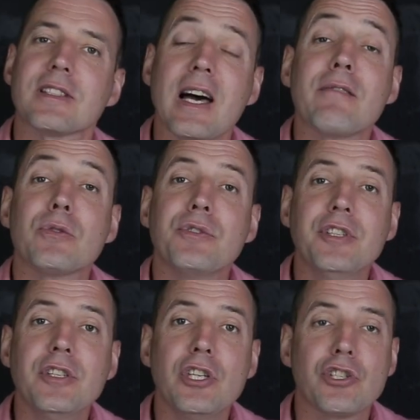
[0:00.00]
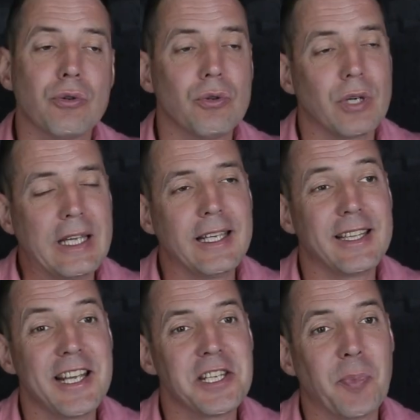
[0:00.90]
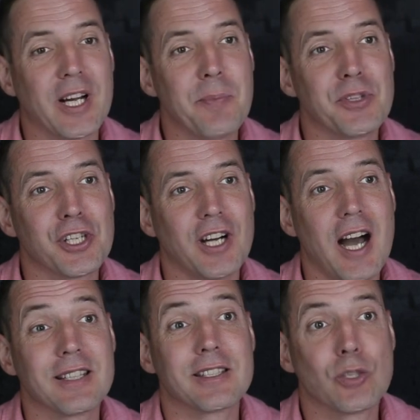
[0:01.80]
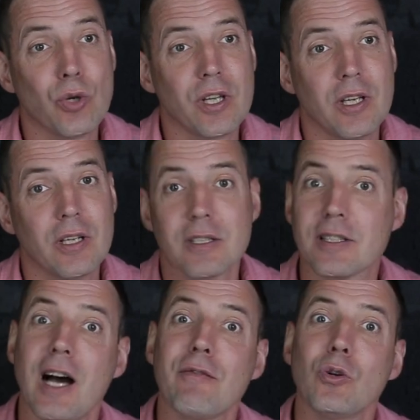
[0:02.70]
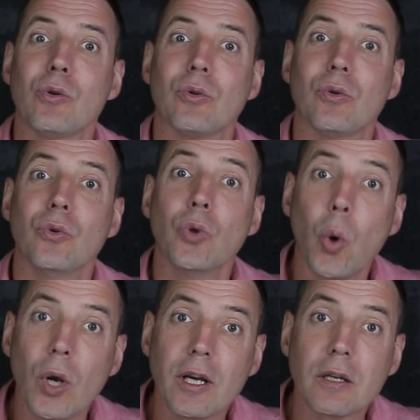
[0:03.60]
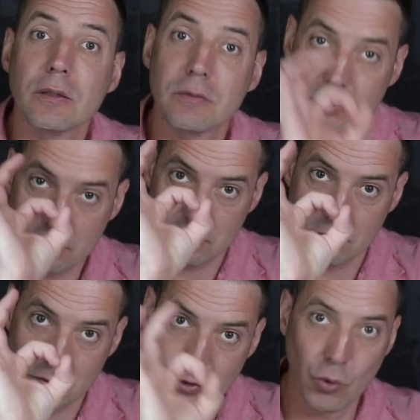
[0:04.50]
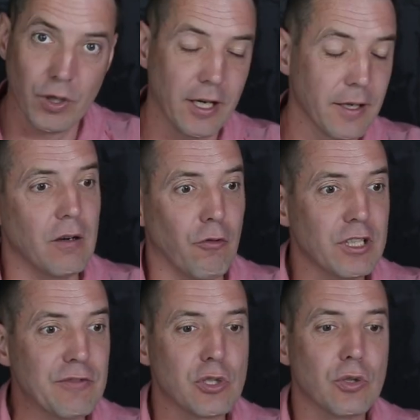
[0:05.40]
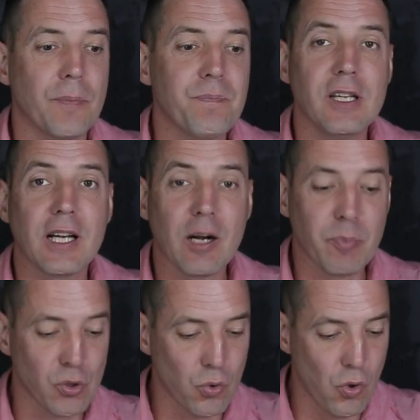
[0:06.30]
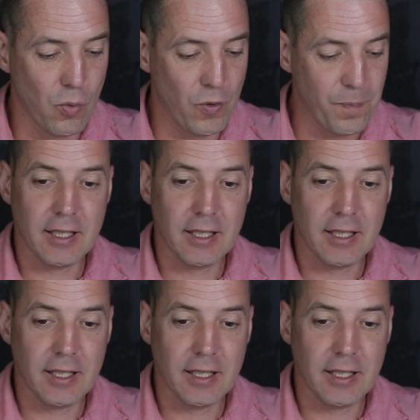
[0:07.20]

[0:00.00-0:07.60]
ставлю единичку. И третий параметр отстой ставлю нолик. Нолик. Вот и все, никак по-другому.